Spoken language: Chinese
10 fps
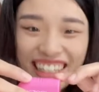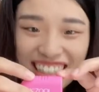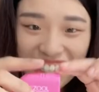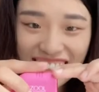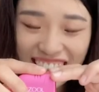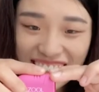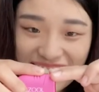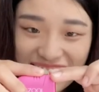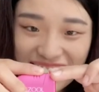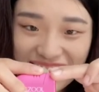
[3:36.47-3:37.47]
它的那
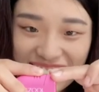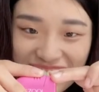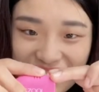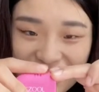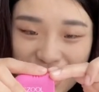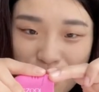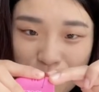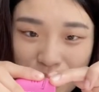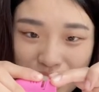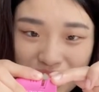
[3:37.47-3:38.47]
个铅
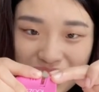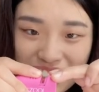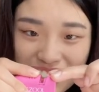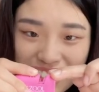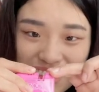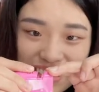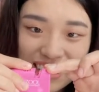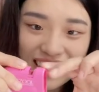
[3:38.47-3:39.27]
笔屑就是